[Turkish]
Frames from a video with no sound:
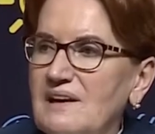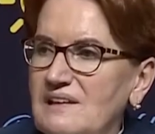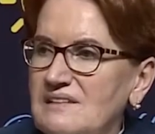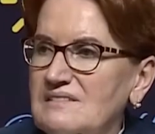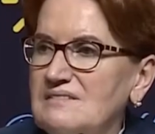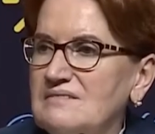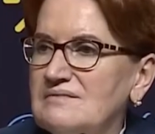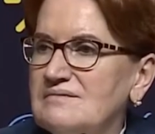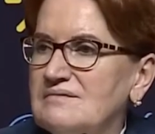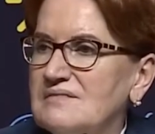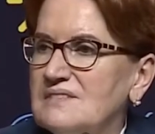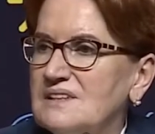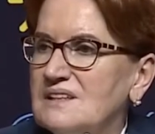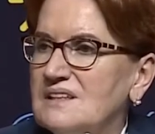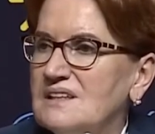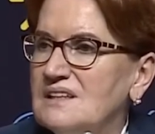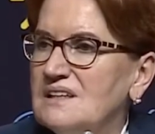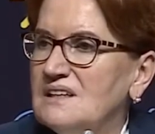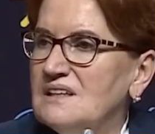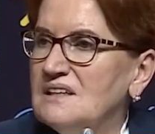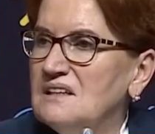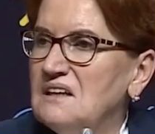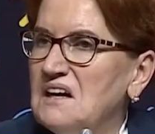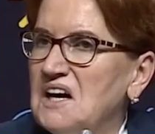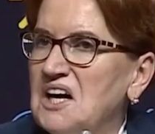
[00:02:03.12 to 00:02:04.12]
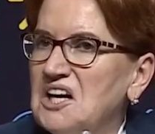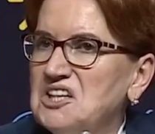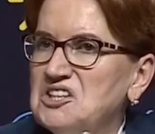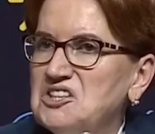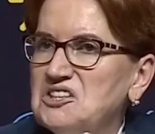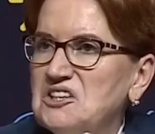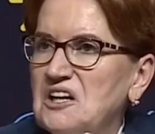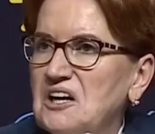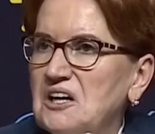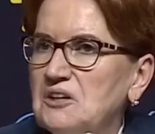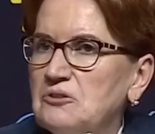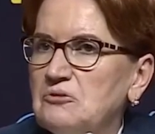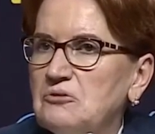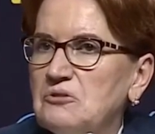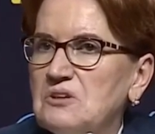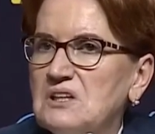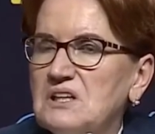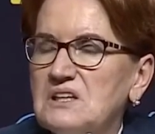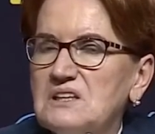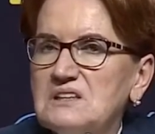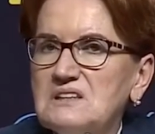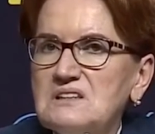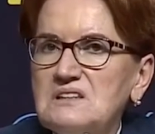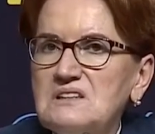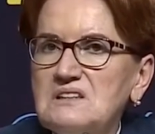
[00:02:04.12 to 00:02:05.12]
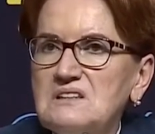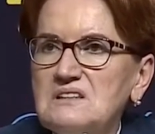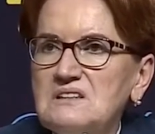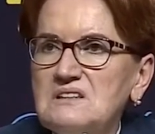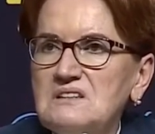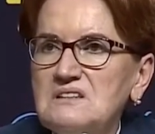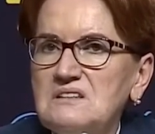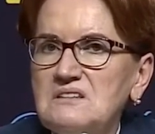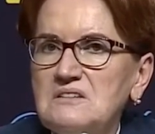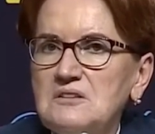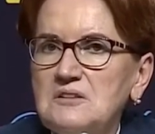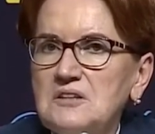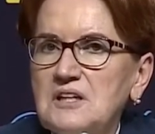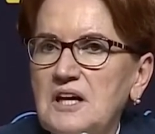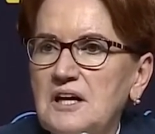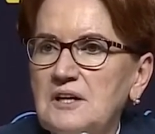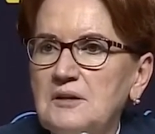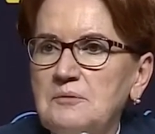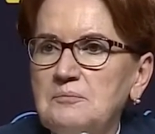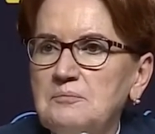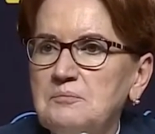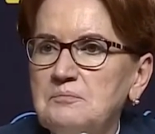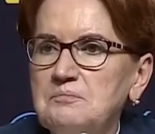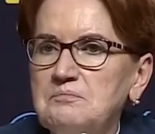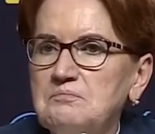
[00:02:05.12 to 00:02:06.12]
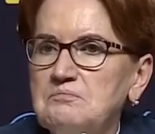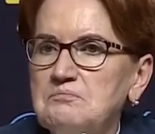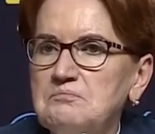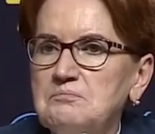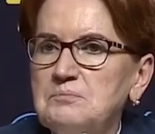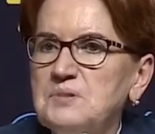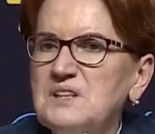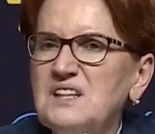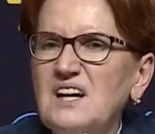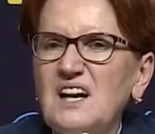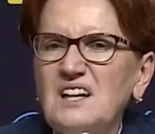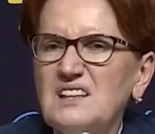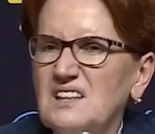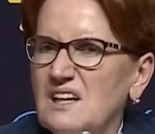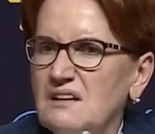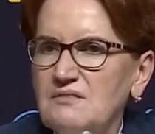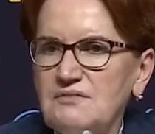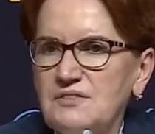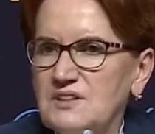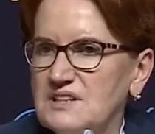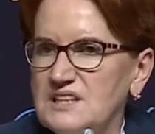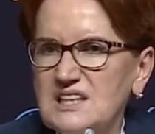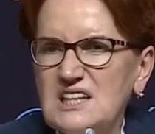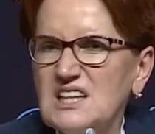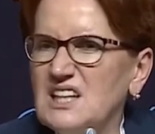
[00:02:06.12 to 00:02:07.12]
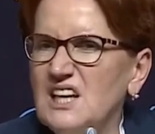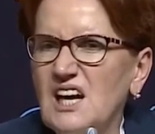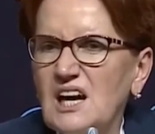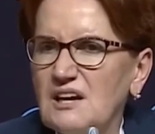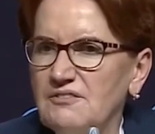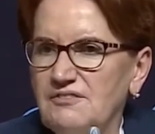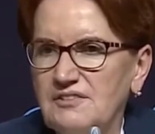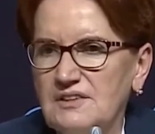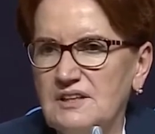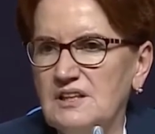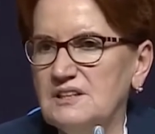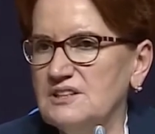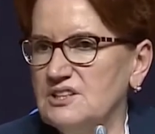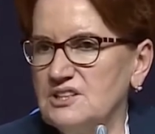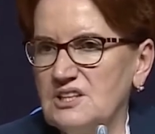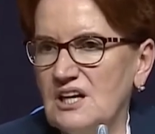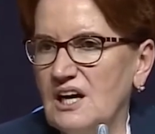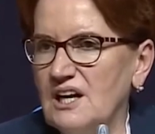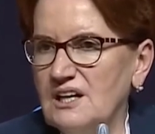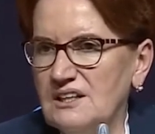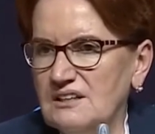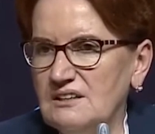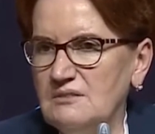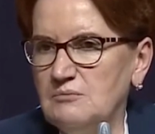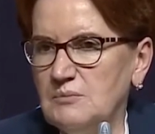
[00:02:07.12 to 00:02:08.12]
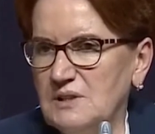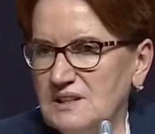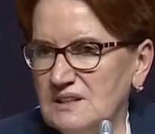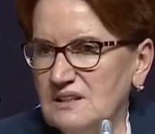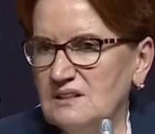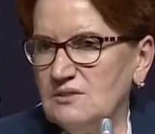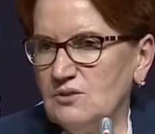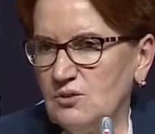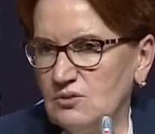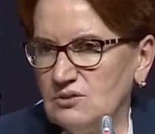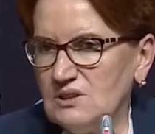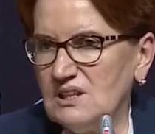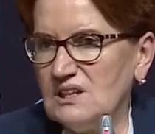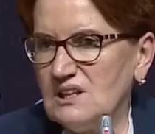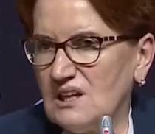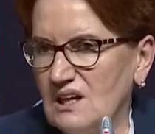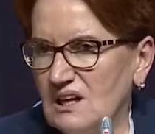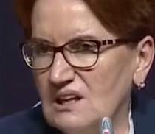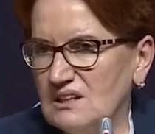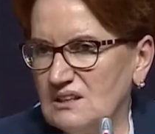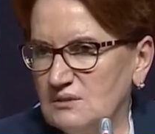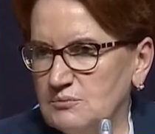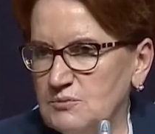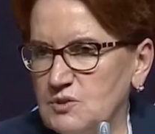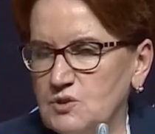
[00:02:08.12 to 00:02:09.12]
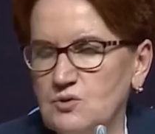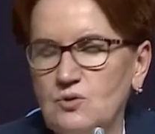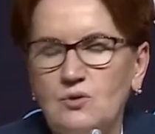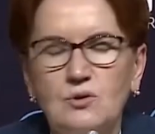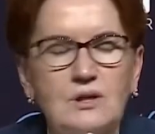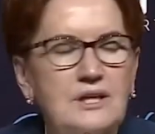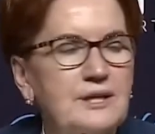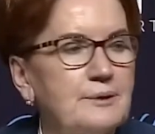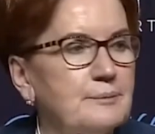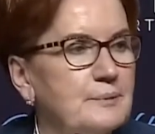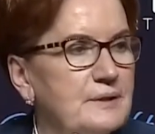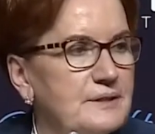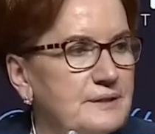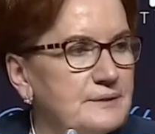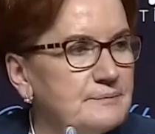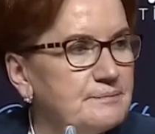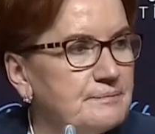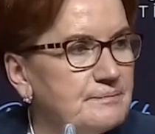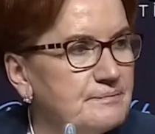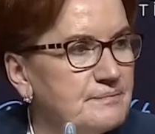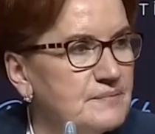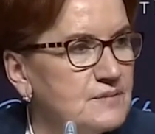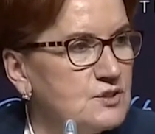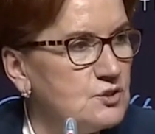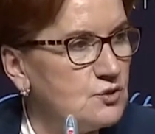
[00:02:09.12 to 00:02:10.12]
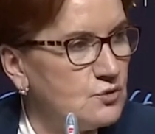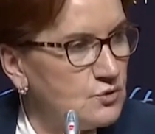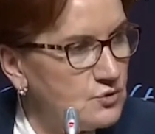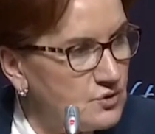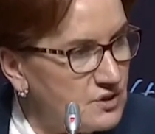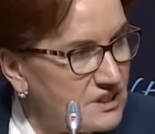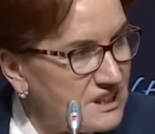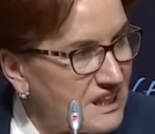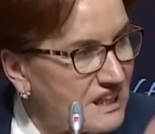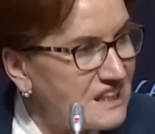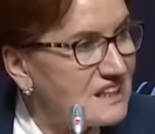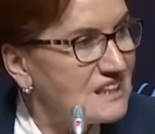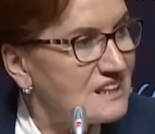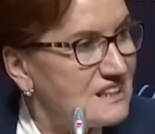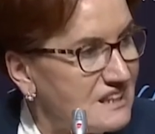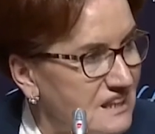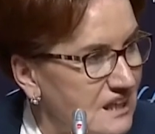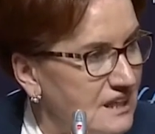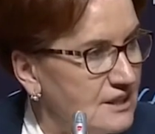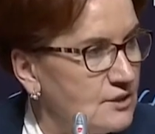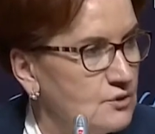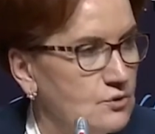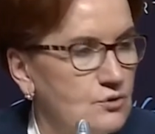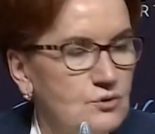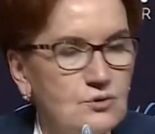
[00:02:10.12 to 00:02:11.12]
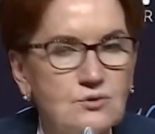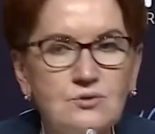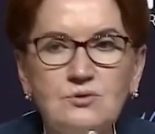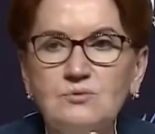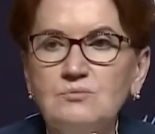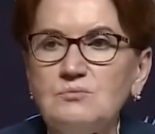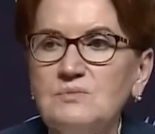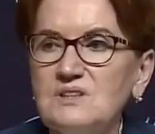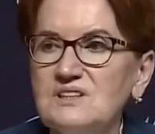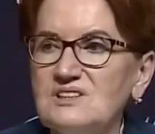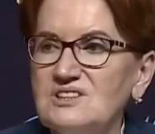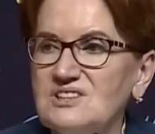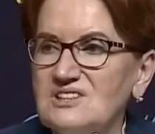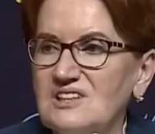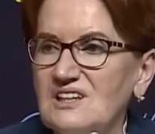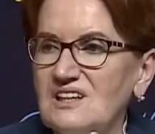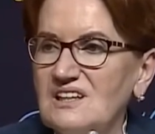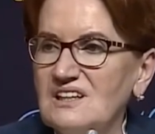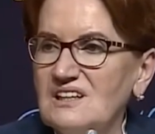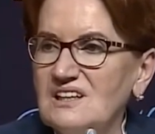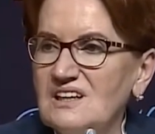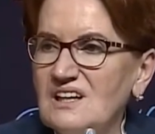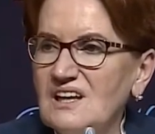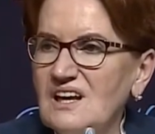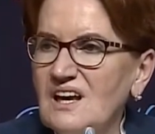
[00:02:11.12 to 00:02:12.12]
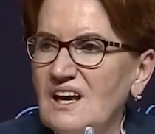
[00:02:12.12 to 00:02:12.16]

ben aşağı yukarı yani bir aydan fazla iki ay falan hiç ayrılmadan orada kaldığımı söyleyebilirim. Çok yakından gördüğüm bir şey.